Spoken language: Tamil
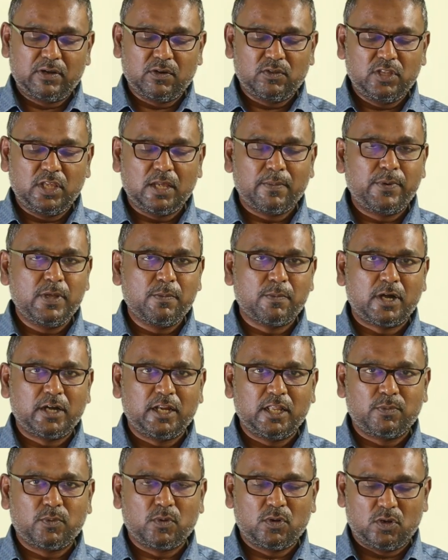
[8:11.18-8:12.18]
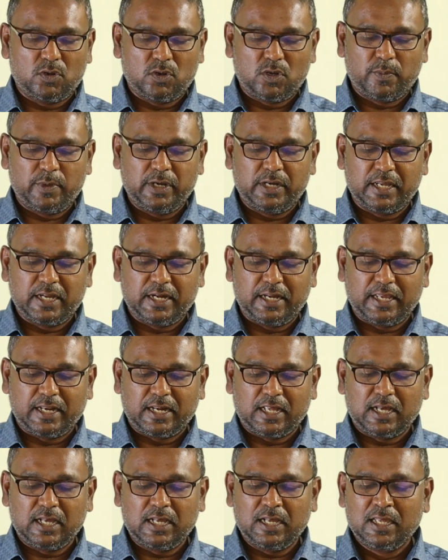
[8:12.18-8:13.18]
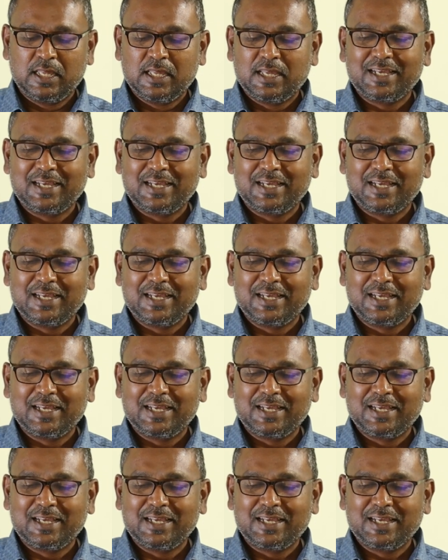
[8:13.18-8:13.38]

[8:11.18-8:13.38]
ஃபில்டர் வந்து எப்படி மாட்டிருப்போம் அப்படின்னு கேட்டிங்கன்னா